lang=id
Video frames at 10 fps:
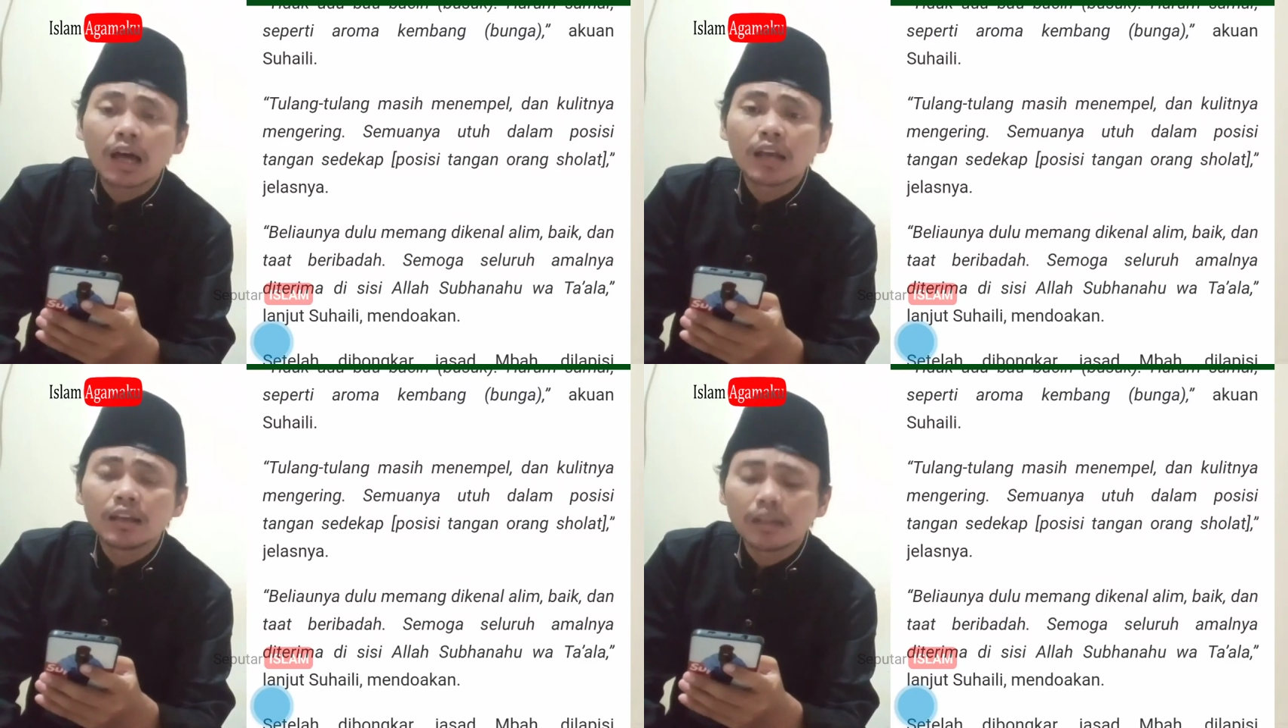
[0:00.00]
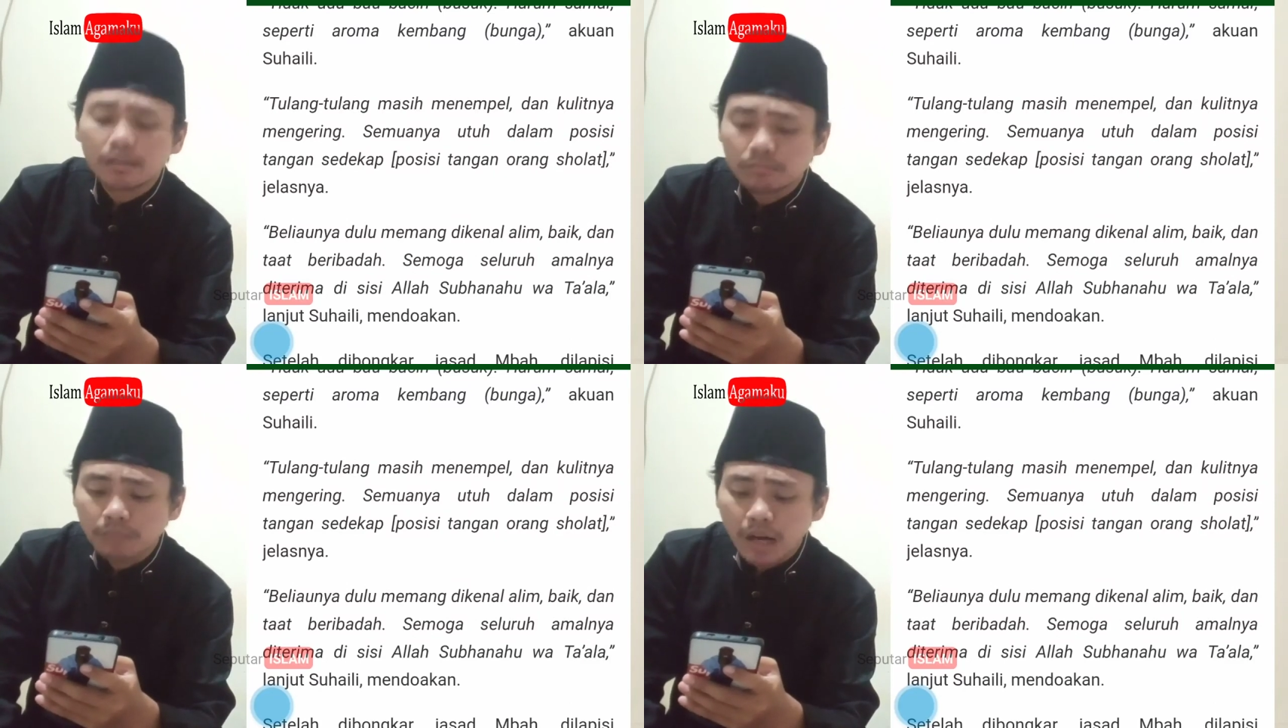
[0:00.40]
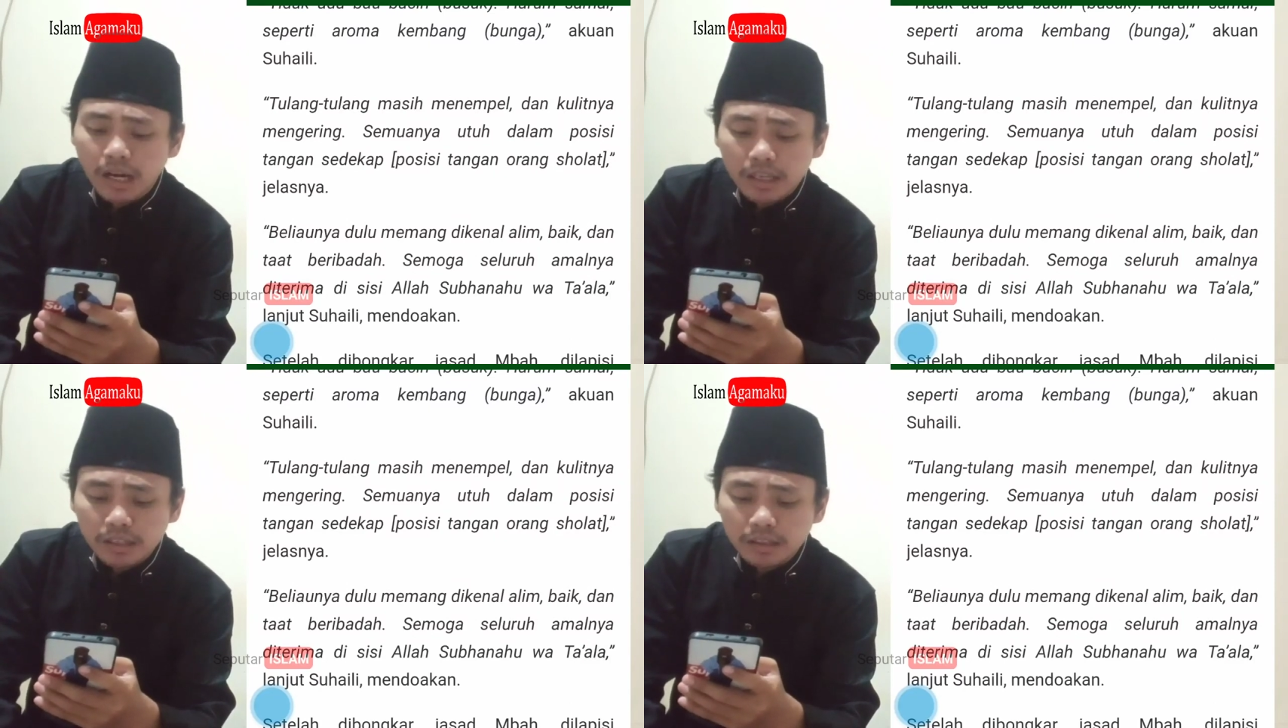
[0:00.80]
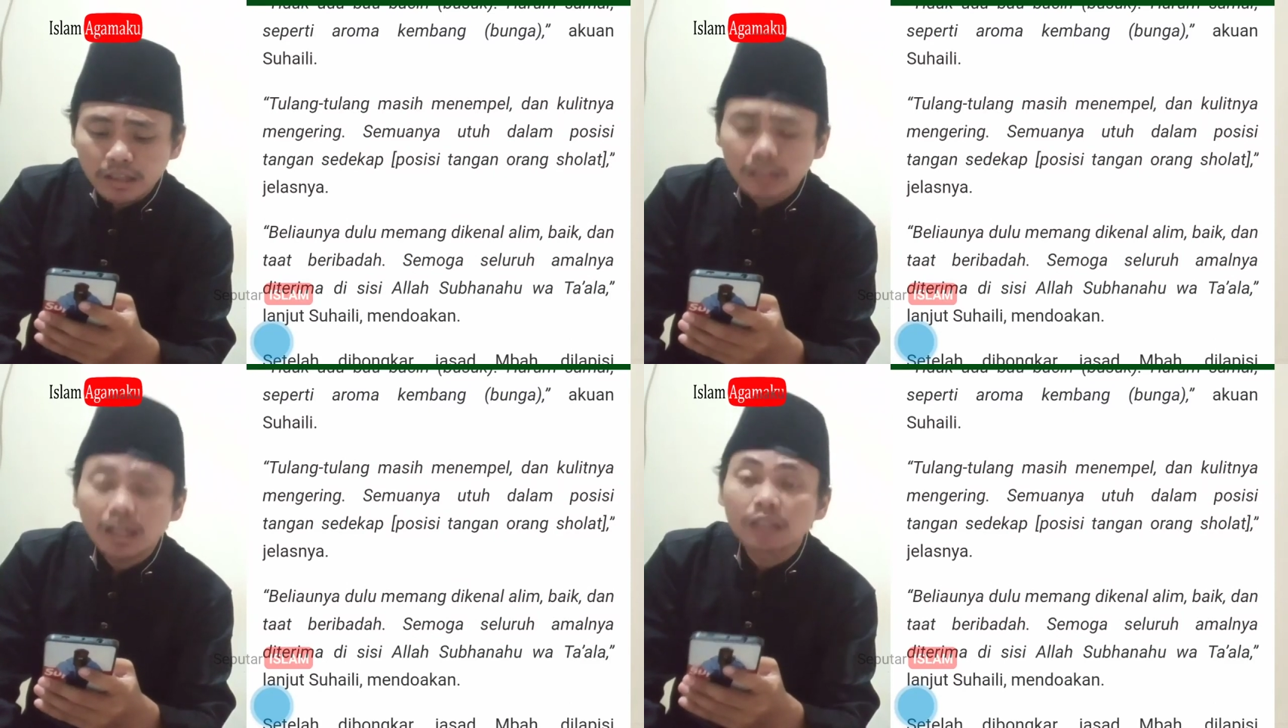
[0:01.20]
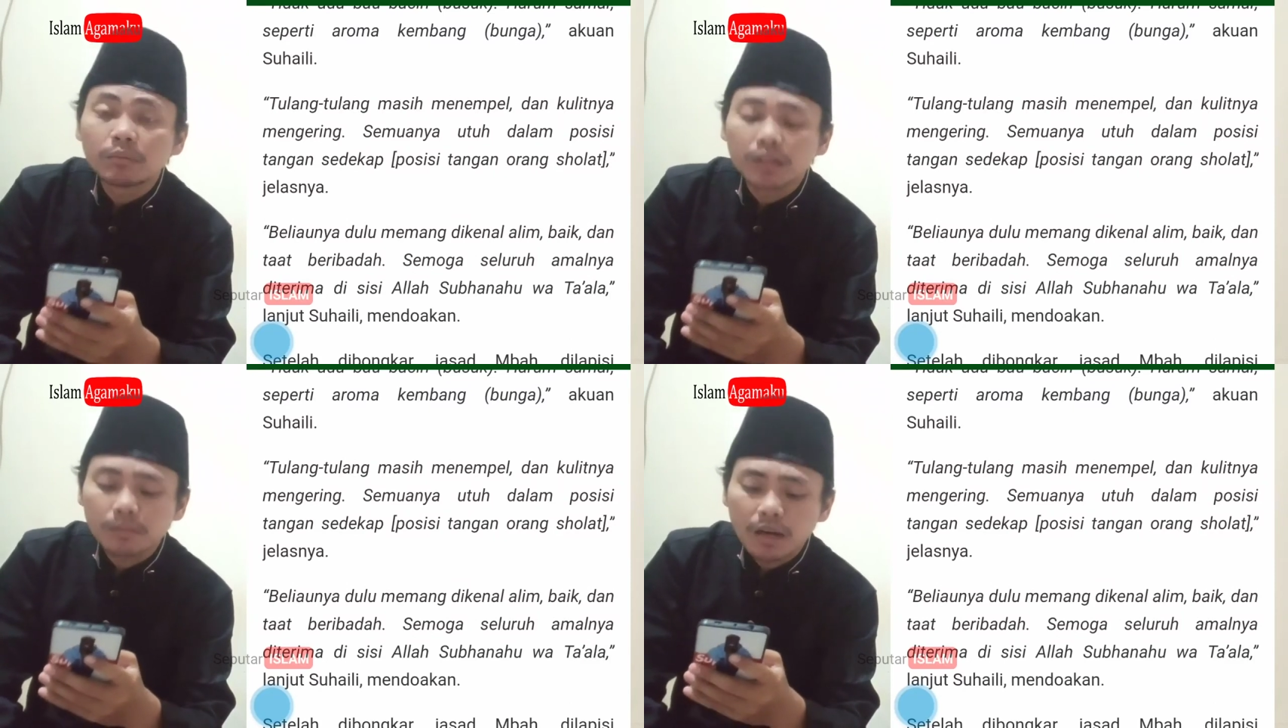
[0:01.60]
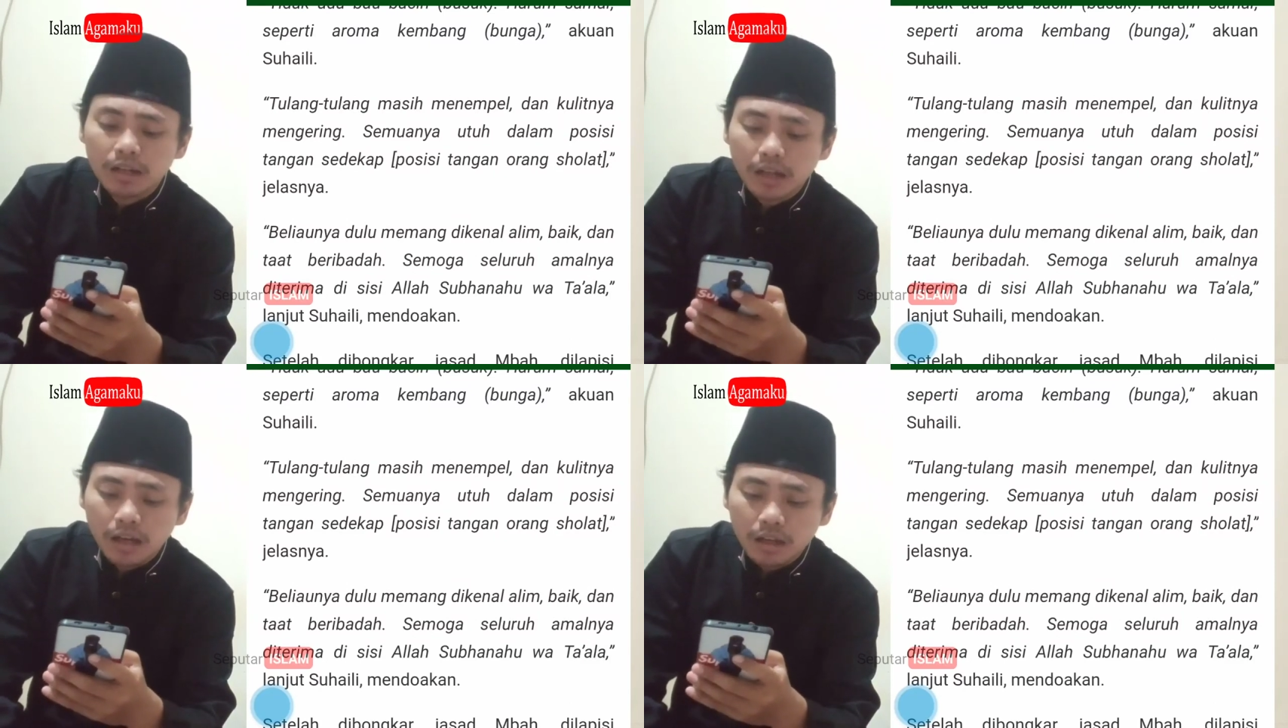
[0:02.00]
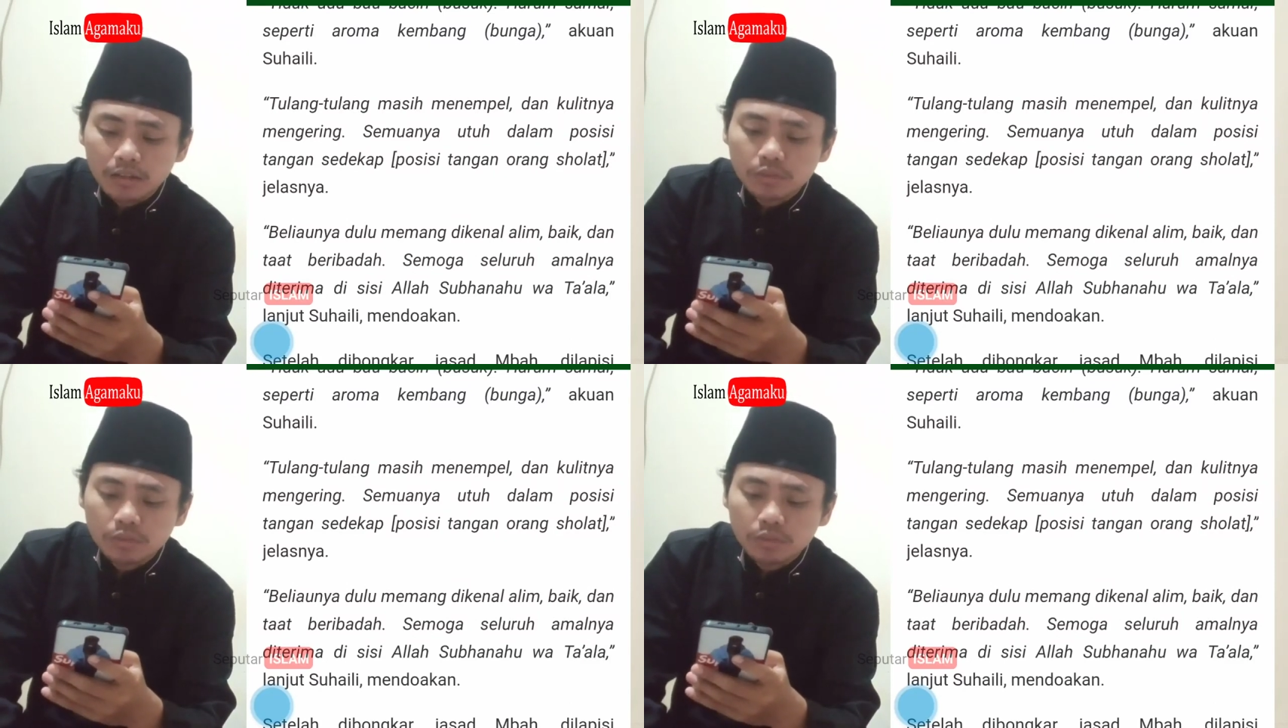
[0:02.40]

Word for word: alim, baik dan taat beribadah.